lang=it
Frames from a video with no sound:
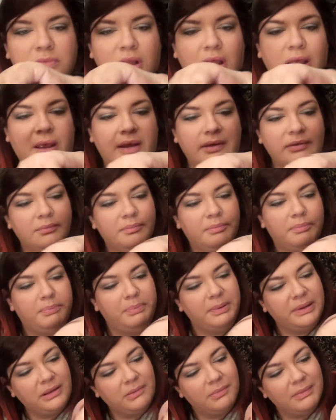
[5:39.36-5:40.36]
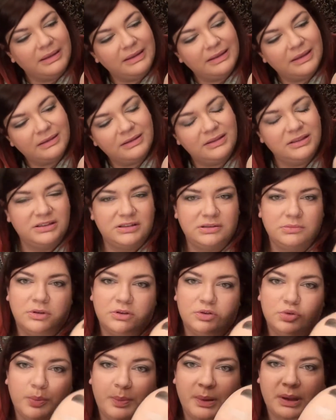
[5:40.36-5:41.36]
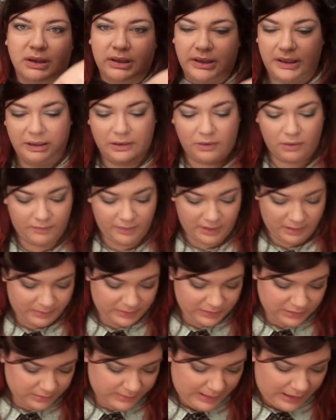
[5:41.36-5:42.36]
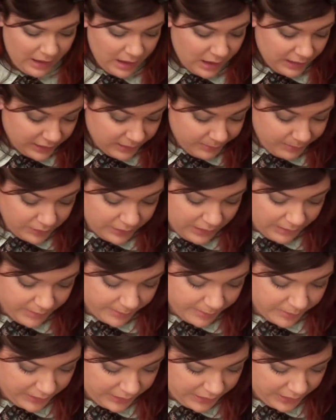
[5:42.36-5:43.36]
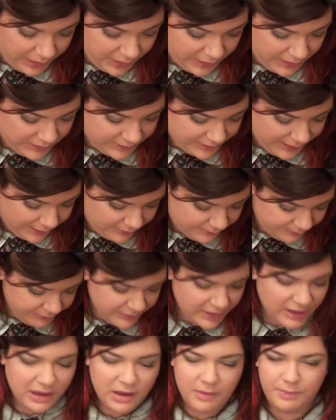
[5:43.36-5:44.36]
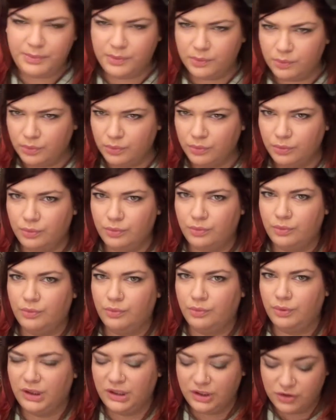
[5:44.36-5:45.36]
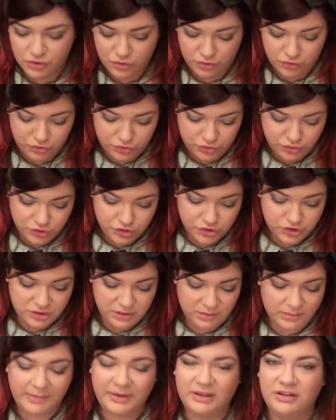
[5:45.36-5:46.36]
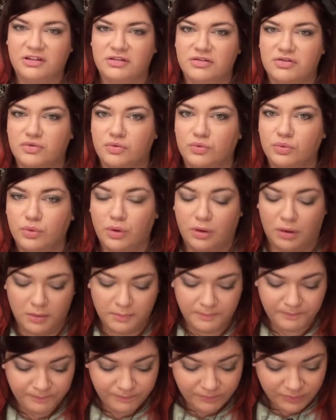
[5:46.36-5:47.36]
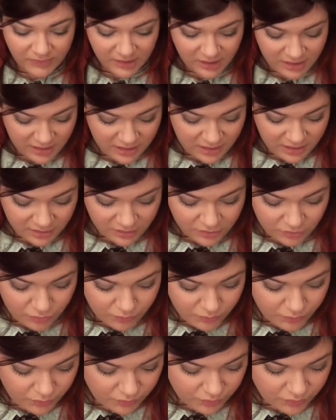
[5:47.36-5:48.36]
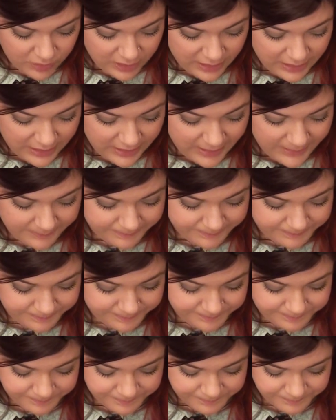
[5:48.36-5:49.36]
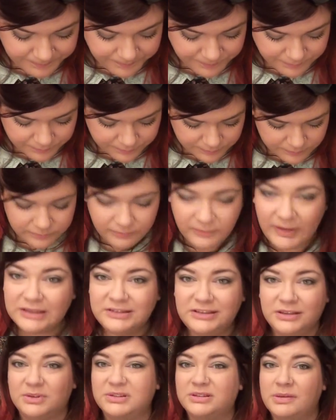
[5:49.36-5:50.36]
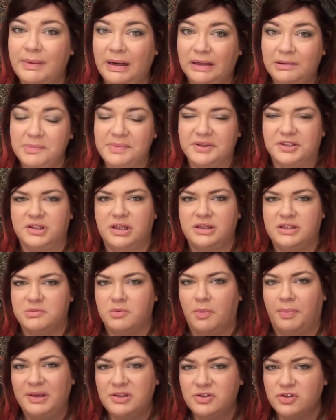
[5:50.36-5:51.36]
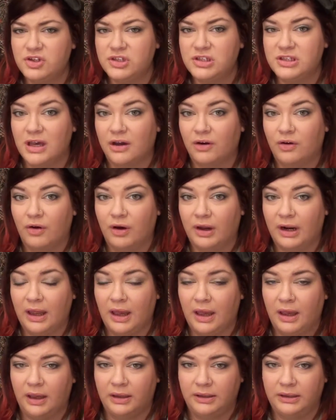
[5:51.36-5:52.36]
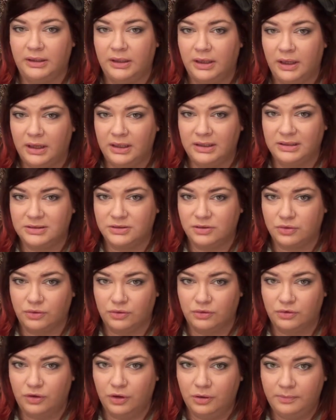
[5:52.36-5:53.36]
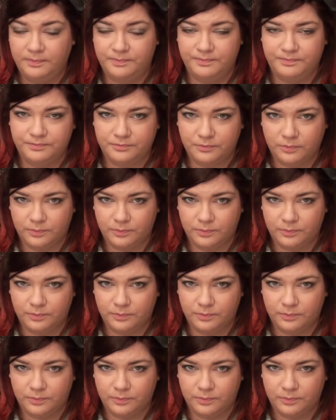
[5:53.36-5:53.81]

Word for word: è pigmentatissimo e super nero è veramente bello che poi non è proprio nero in realtà è più un grigio estremamente scuro comunque mm, sì questa palla mi piace tantissimo penso ci sia ancora in eh, sconto